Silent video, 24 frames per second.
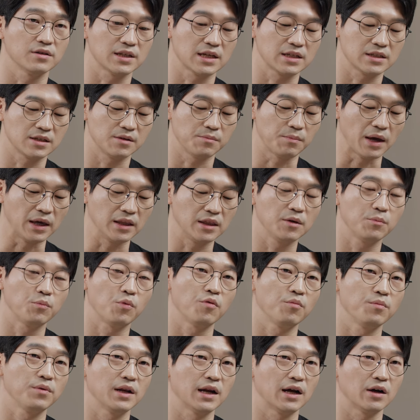사실
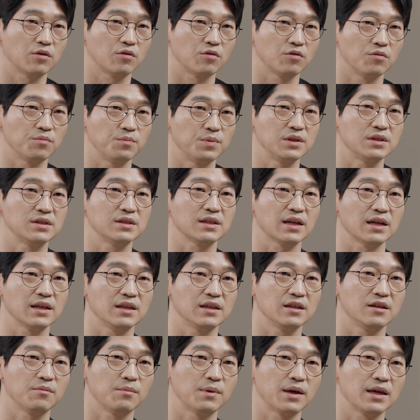메디폼이라고 비슷한
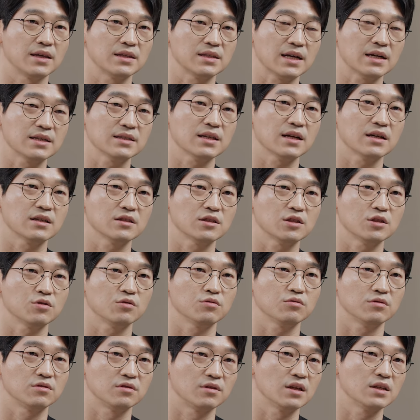이름의 창상
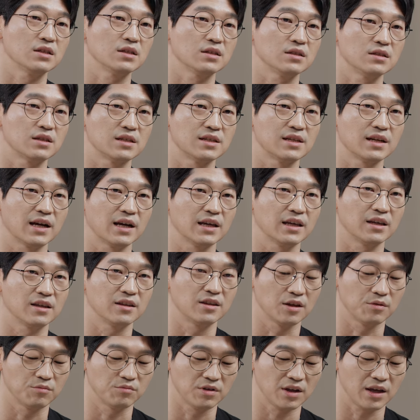치유 드레싱 제제가
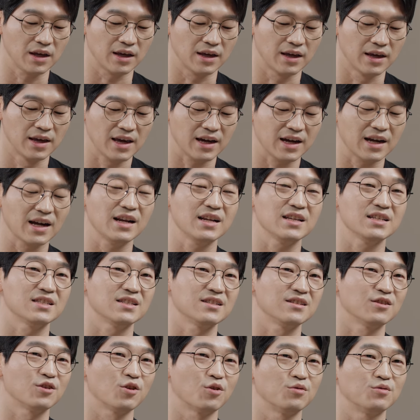있기 때문에
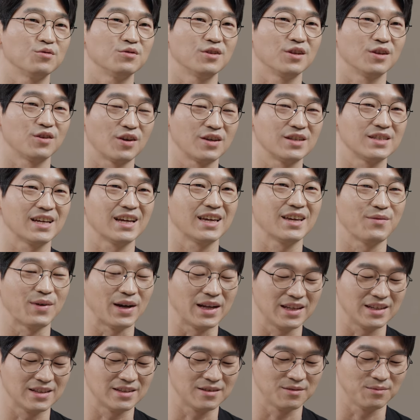헷갈리시는 경우들이 굉장히
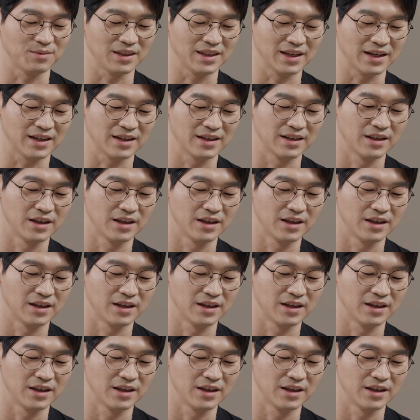많이 있습니다.